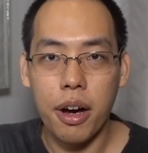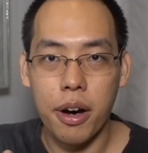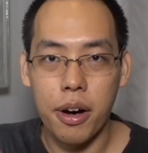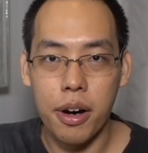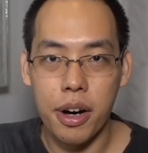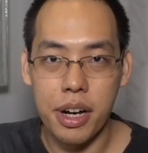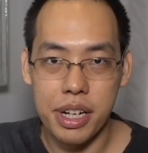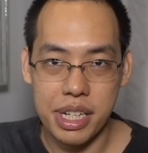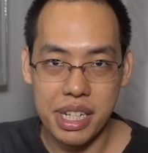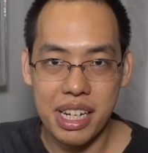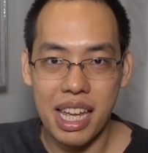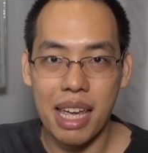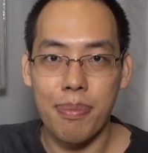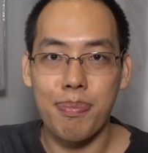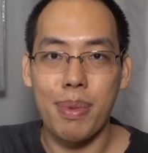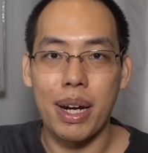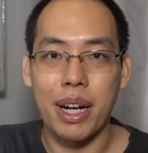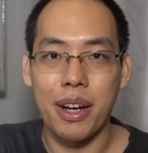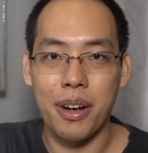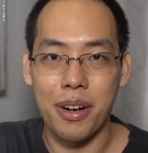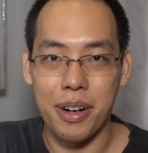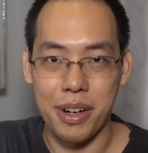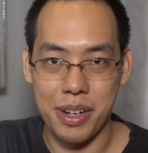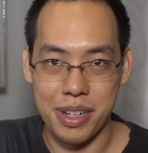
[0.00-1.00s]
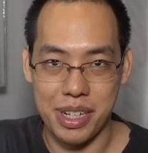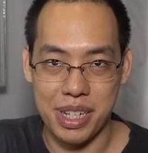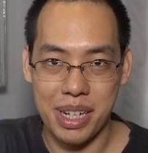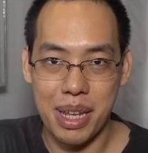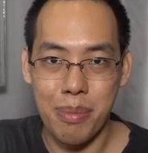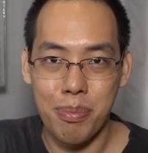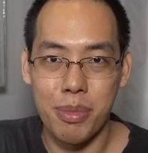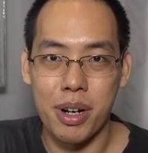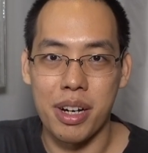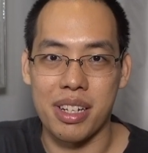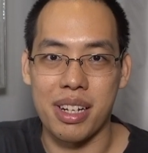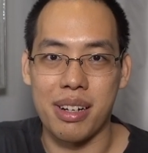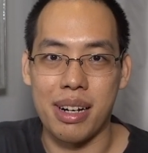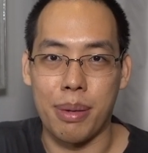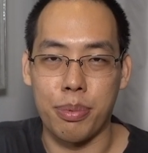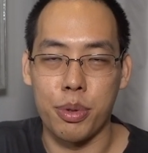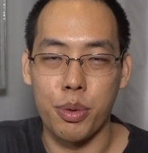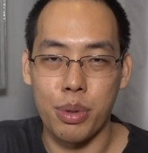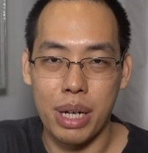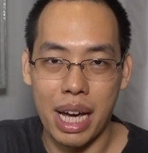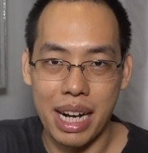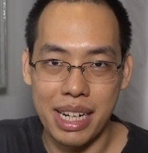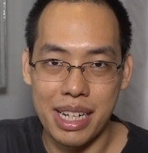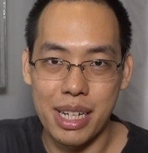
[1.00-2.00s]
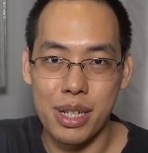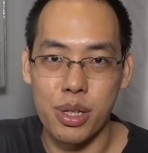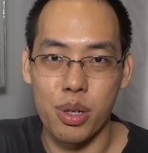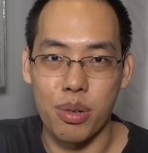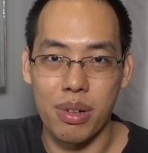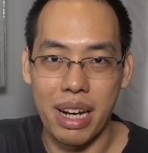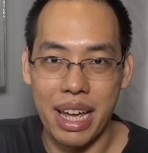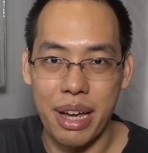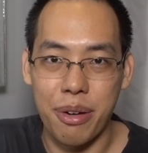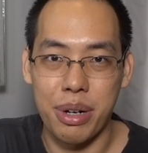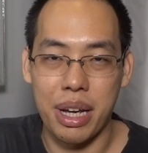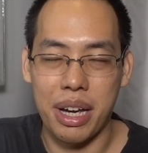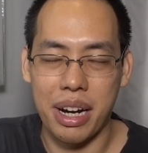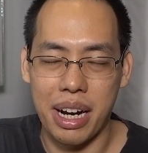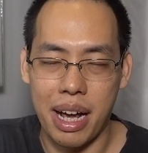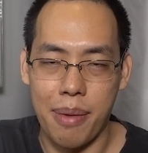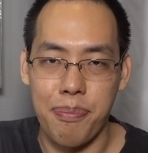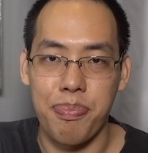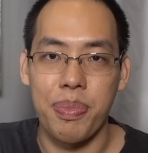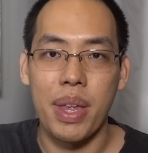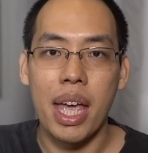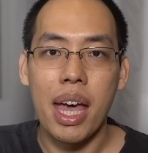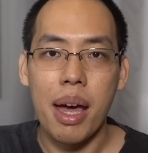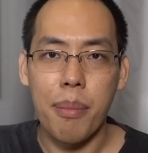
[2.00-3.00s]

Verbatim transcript: คอร์สนี้เป็นคอร์สที่เหมาะสำหรับทุกท่านที่สุดแล้วนะครับ